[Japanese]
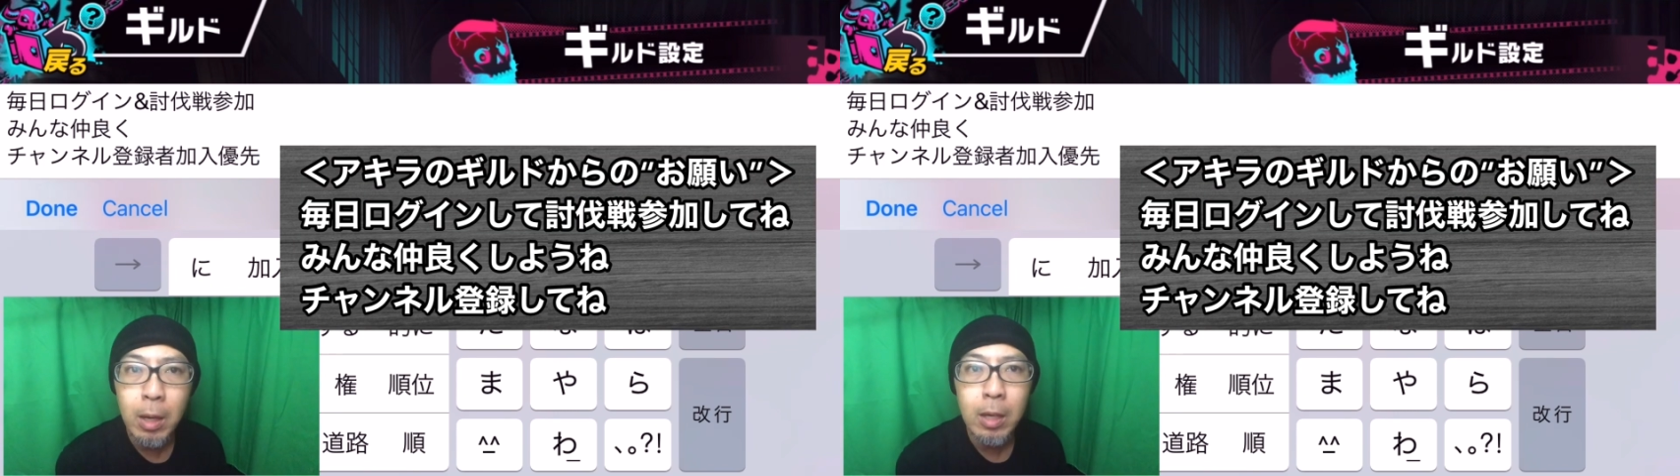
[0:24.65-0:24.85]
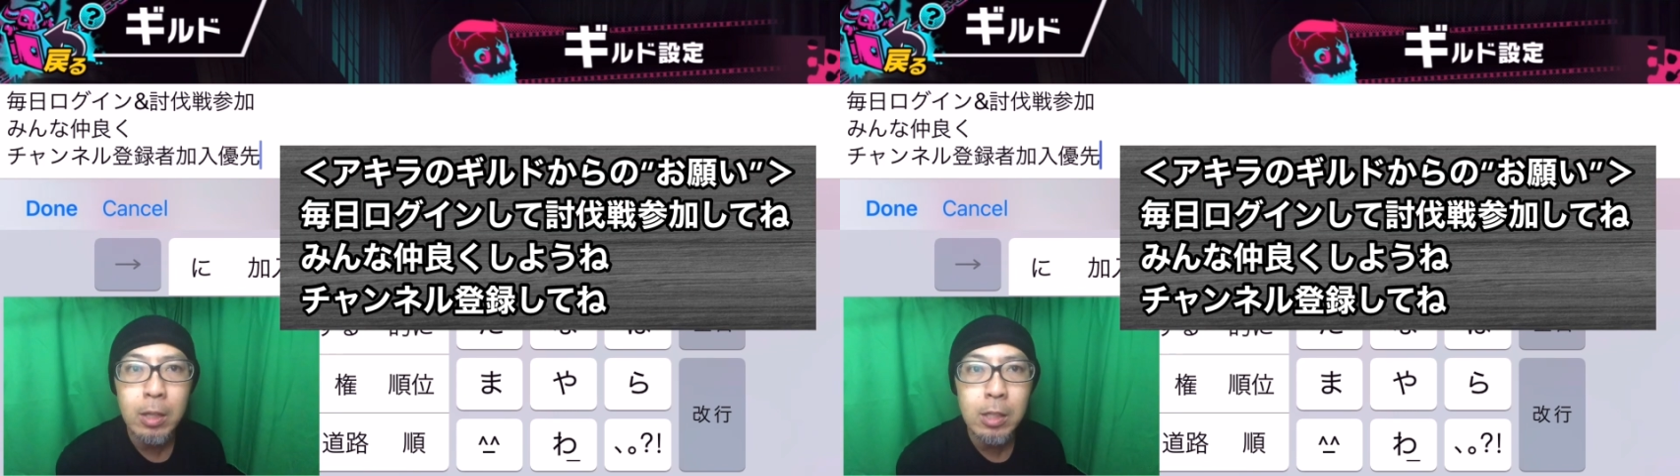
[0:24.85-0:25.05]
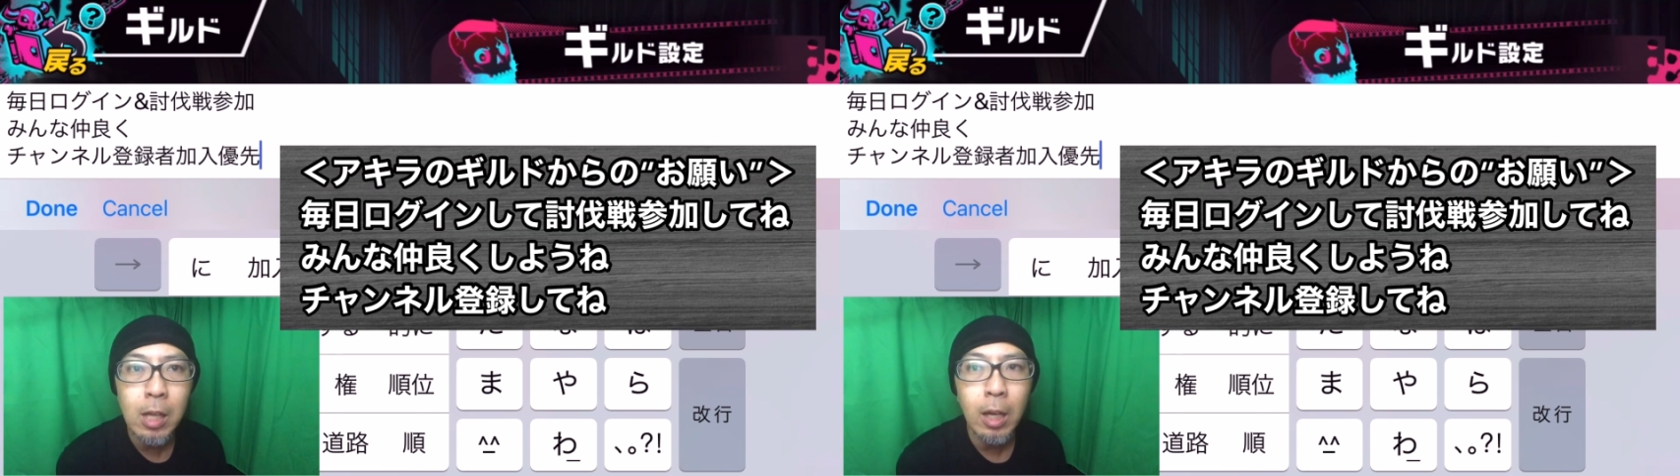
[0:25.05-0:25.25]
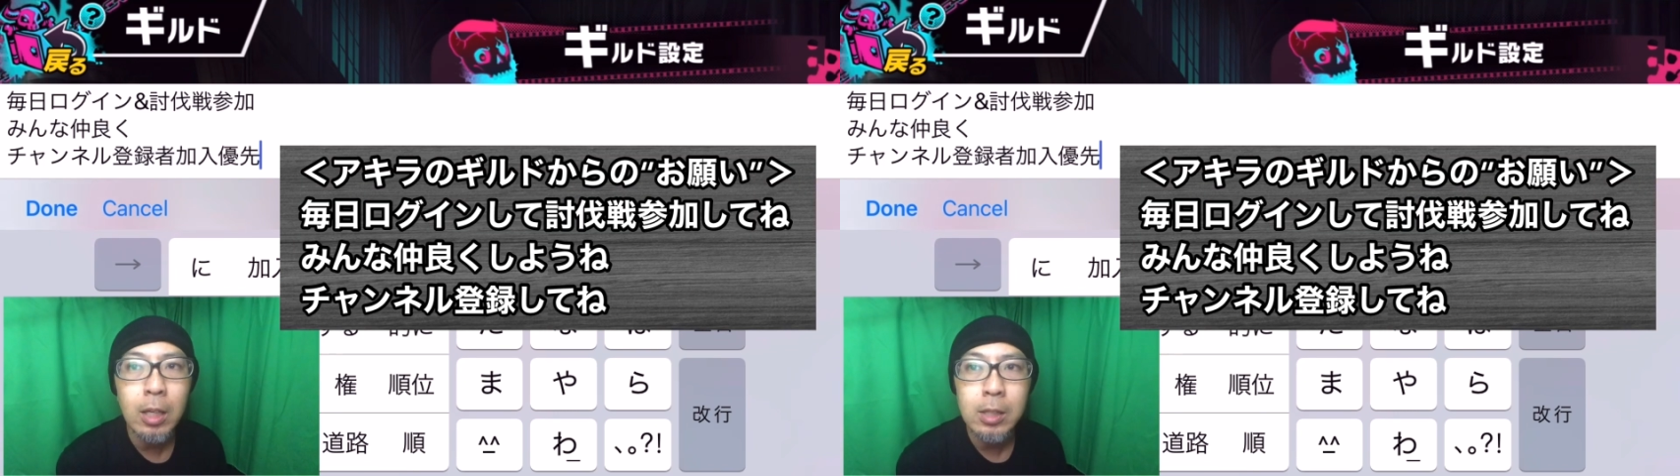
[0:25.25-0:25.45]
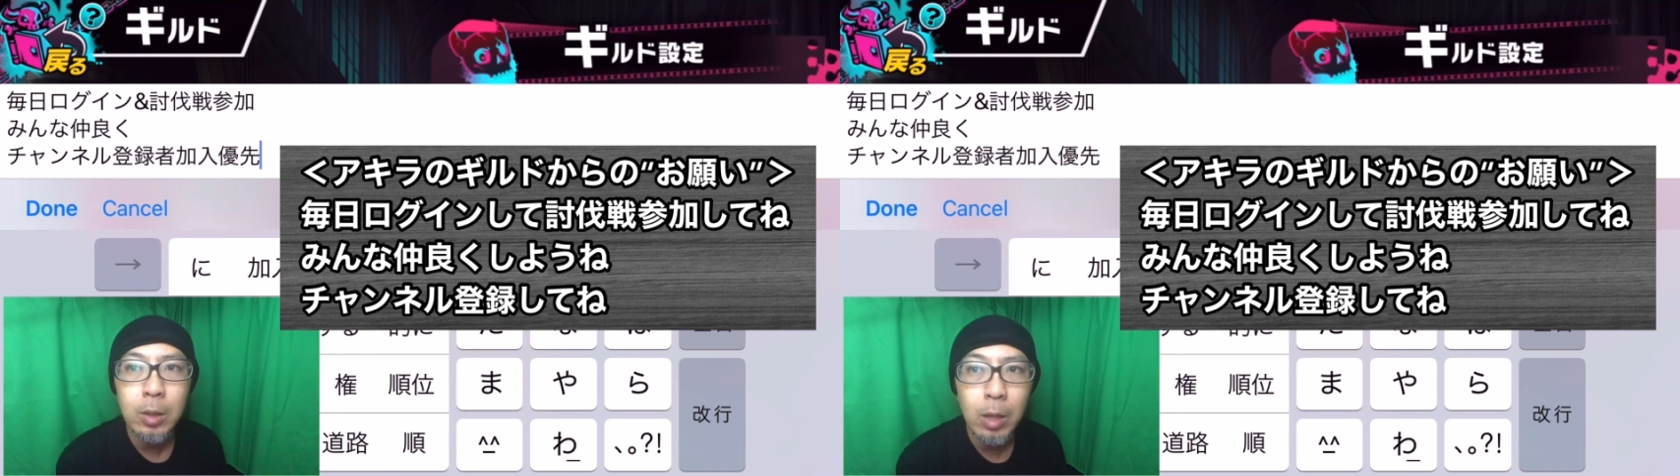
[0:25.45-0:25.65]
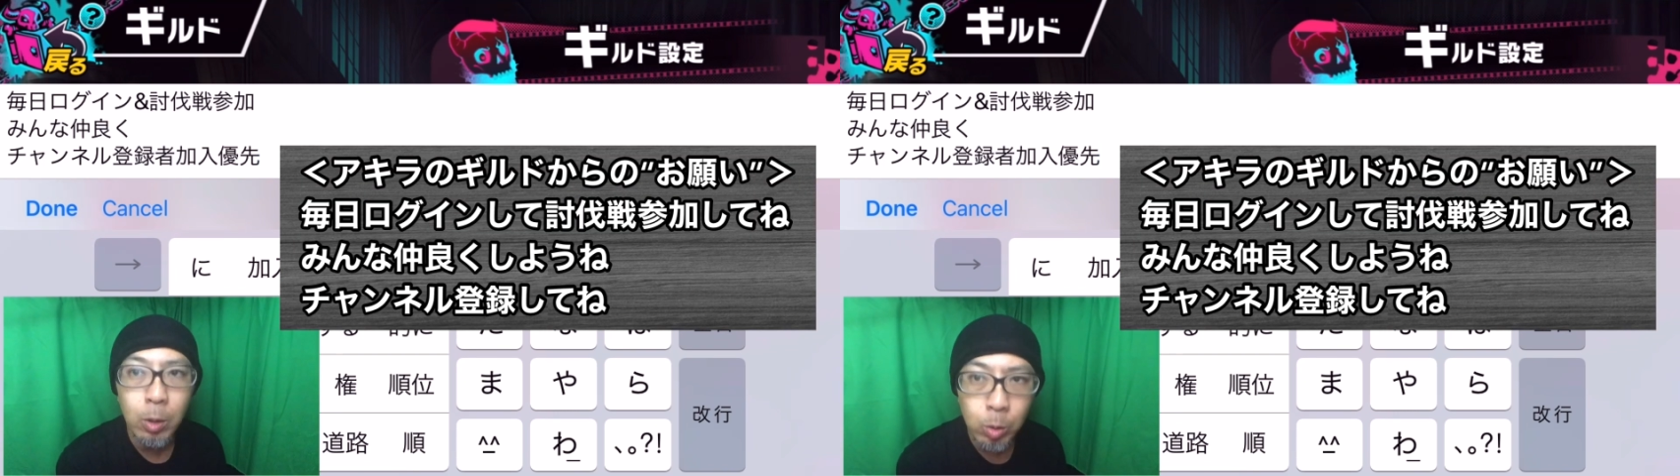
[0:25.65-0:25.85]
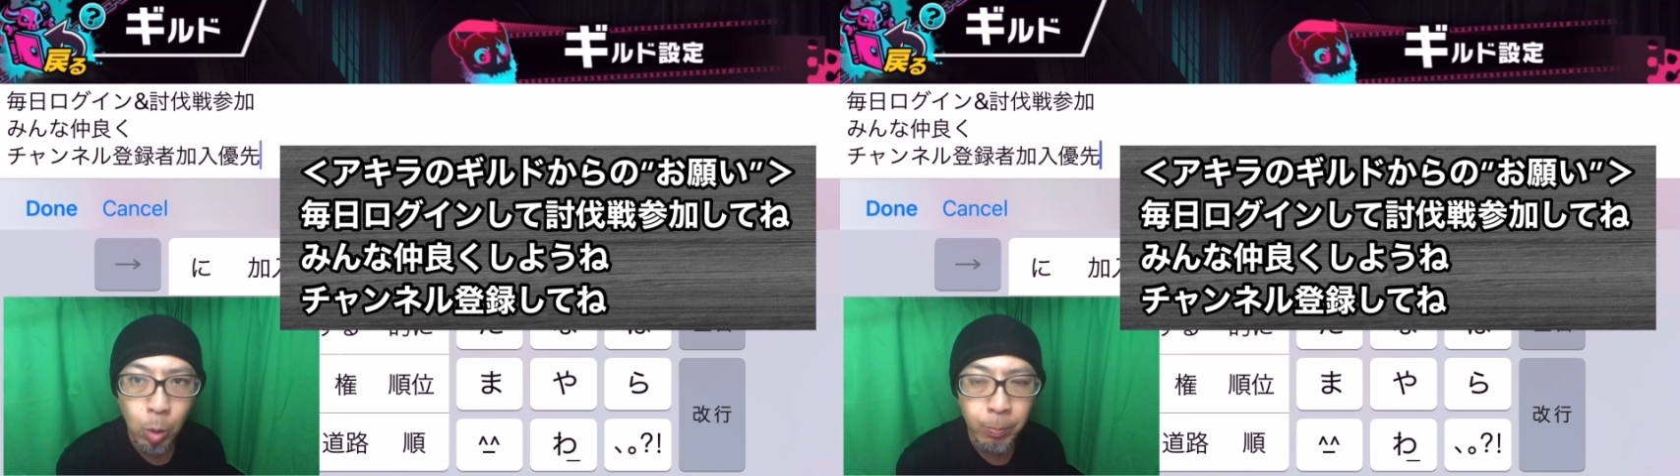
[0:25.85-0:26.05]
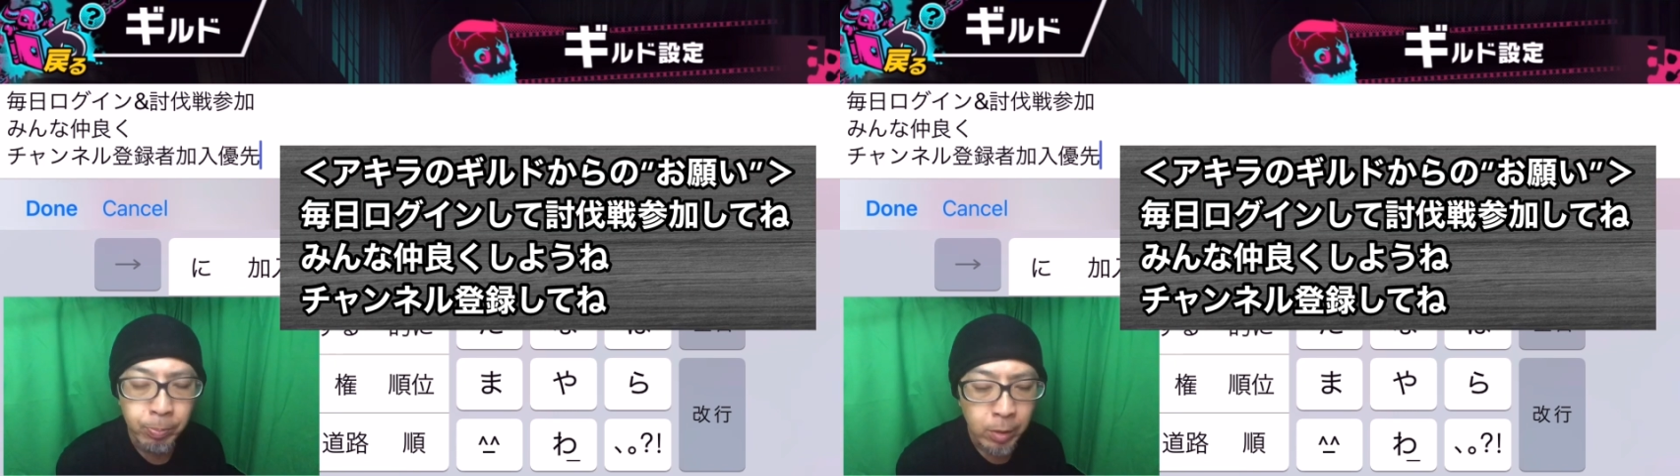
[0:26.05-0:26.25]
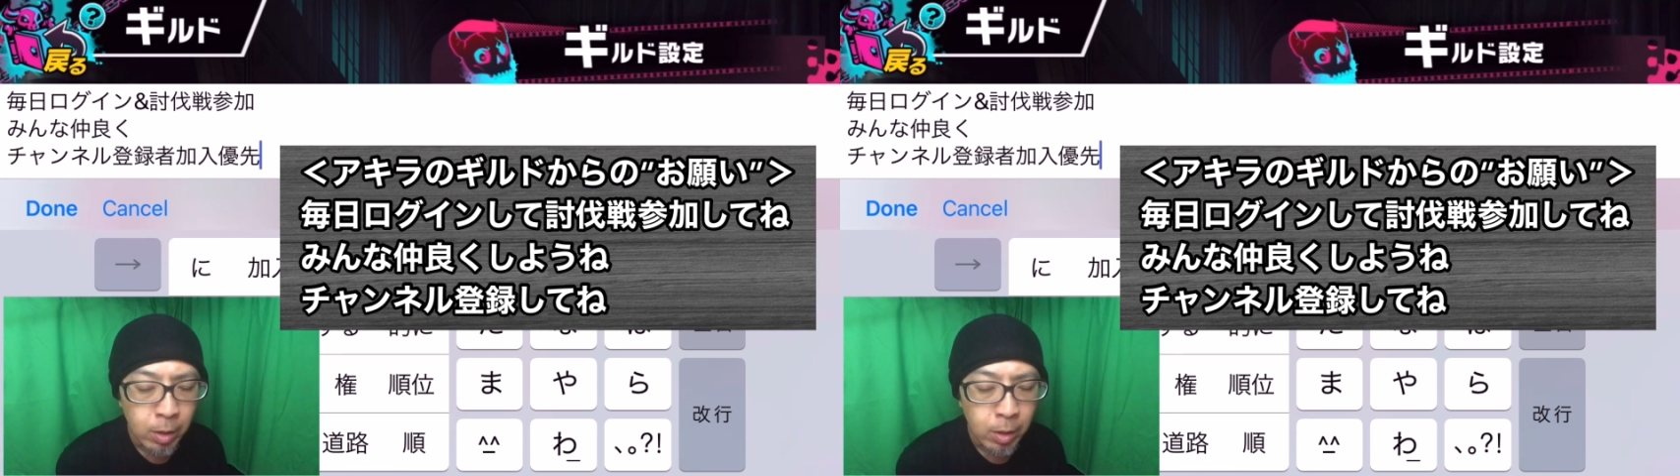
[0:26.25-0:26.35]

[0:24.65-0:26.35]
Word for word: 毎日参加してくれること。